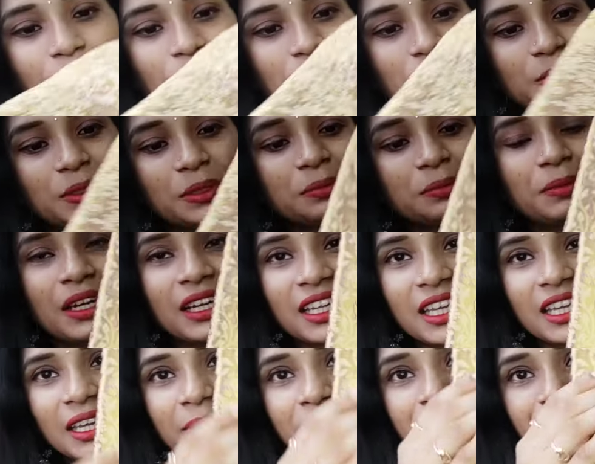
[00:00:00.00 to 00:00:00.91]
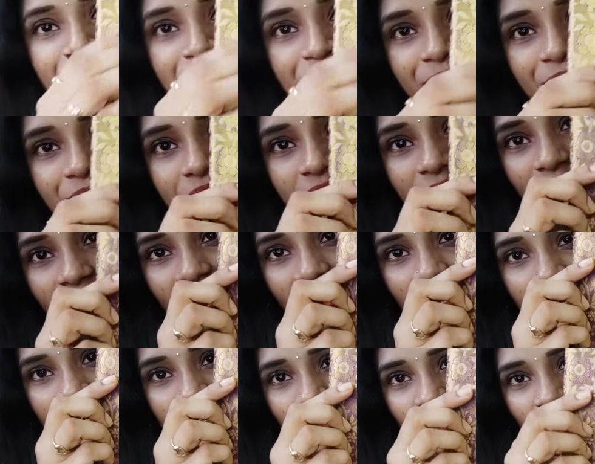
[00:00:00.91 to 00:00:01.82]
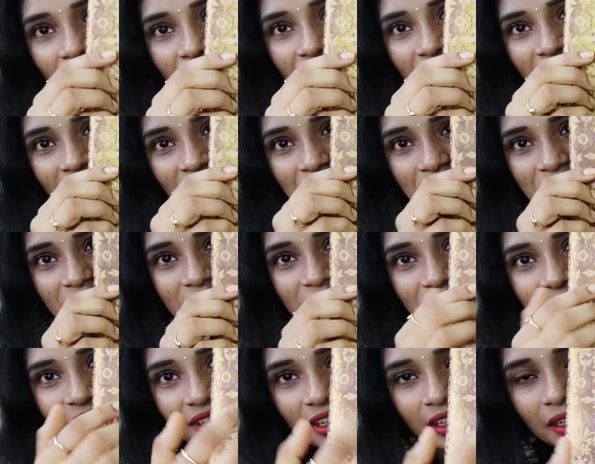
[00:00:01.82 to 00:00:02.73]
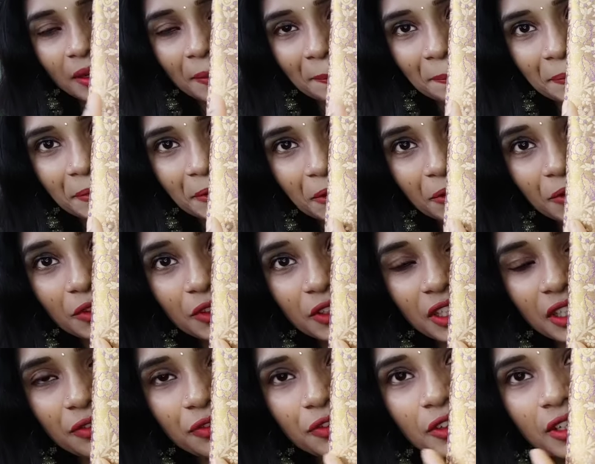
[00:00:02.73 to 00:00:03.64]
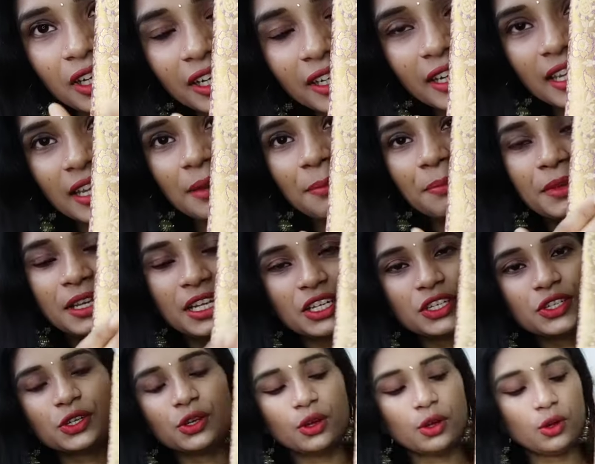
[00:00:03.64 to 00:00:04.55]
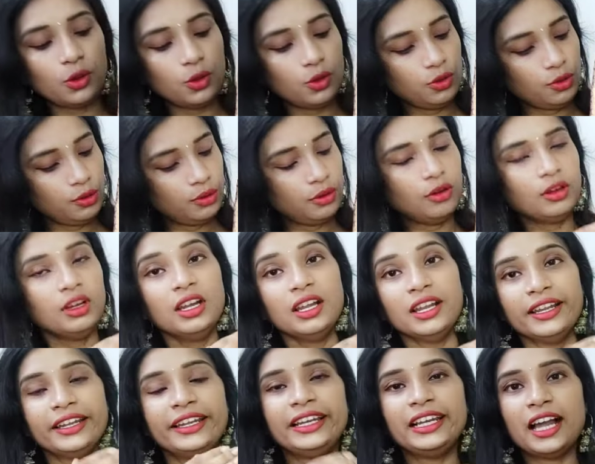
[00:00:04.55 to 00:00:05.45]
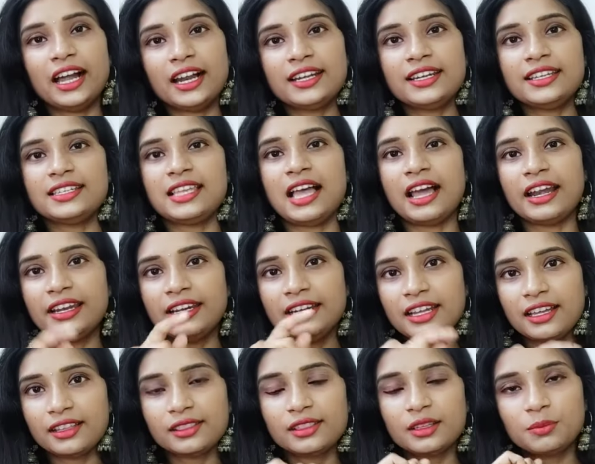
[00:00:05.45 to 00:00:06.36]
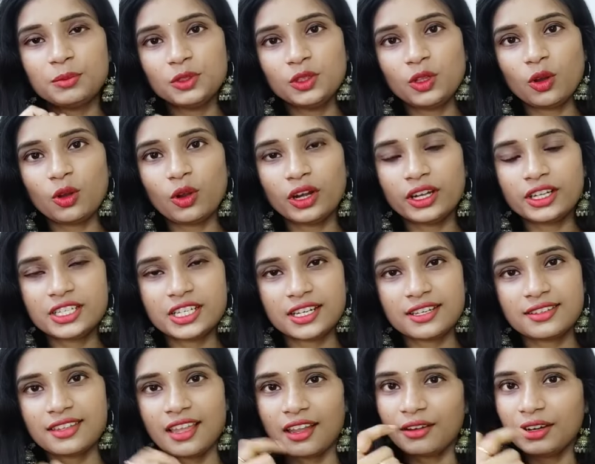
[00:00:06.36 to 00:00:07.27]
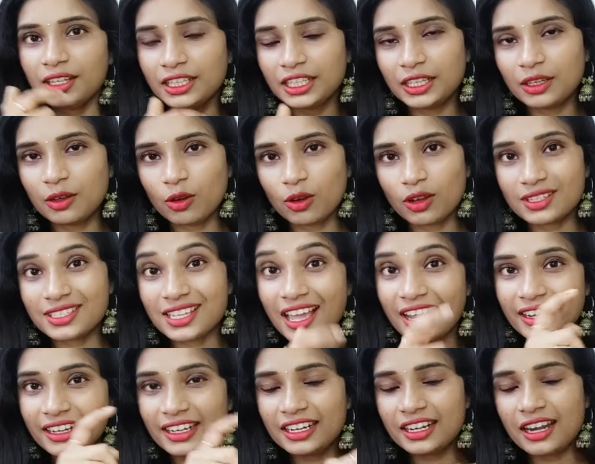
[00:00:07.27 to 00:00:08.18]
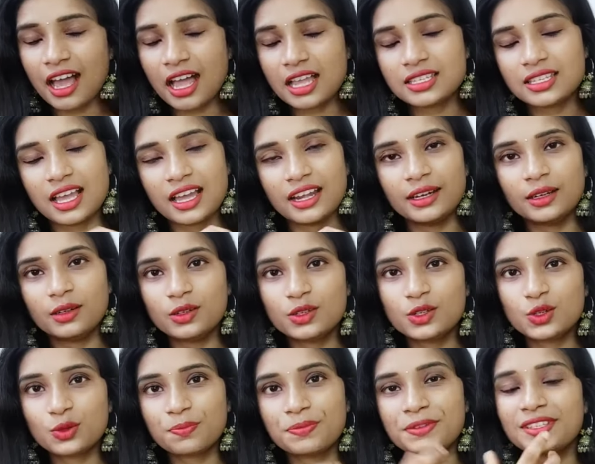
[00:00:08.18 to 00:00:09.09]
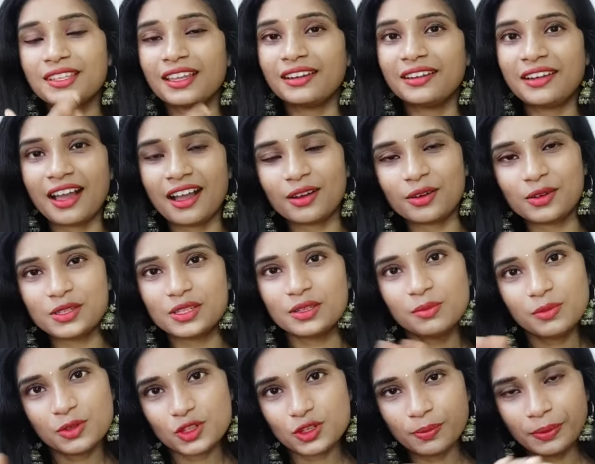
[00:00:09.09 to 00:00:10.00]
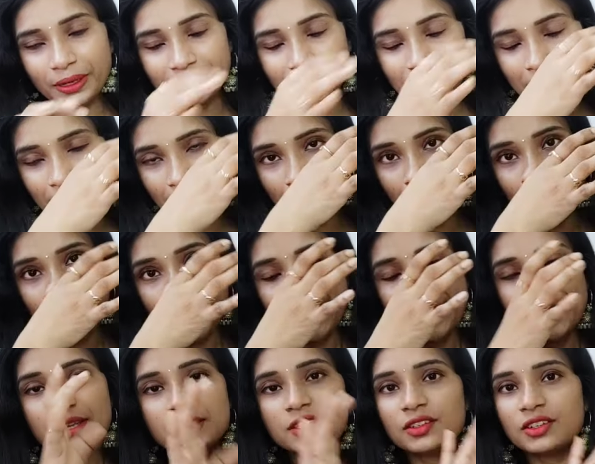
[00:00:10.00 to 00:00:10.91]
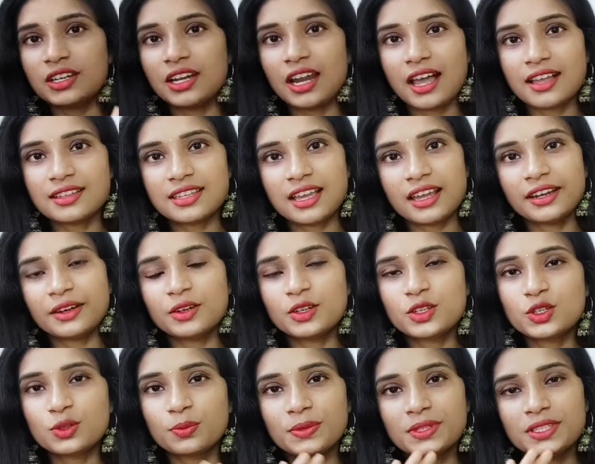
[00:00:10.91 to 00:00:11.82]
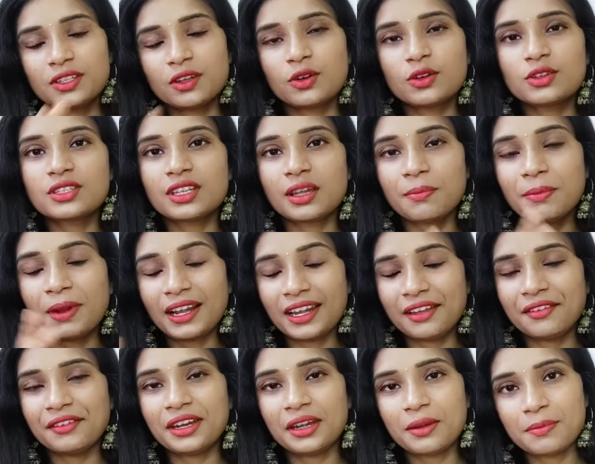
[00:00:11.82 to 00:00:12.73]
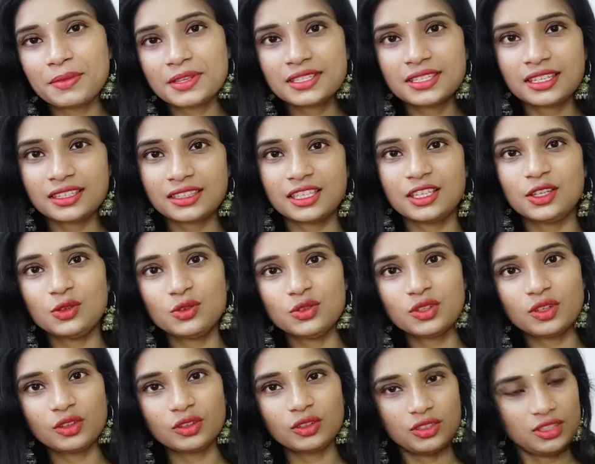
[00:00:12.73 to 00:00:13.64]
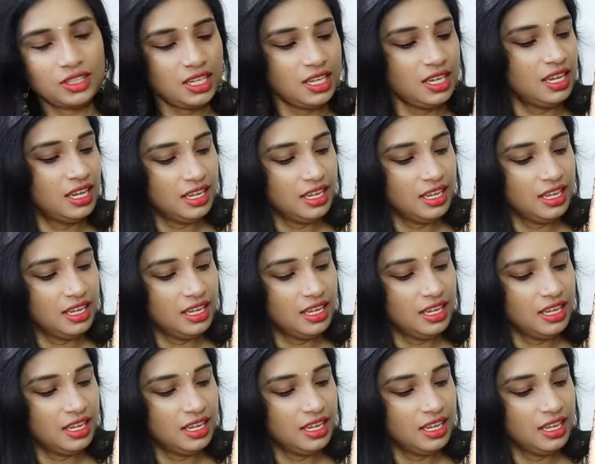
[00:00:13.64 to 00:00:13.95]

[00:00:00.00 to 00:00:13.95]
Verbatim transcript: మొత్తం మనకి షైన్ కనిపిస్తుంది కదా బ్యూటిఫుల్ అండి మీషోలో ఇలాంటి శారీ నేను అంతకుముందు ఒకటి చేశాను ఇది ఇంకొక శారీ నేను ఆ శారీ కూడా చూపిస్తాను నా కోసం ముంచి పెట్టుకున్నా సో నేను ఆ శారీ కూడా చూపిస్తాను ఒకసారి మళ్ళీ ఎవరైనా మిస్ అయితే యూజ్ అవుతుంది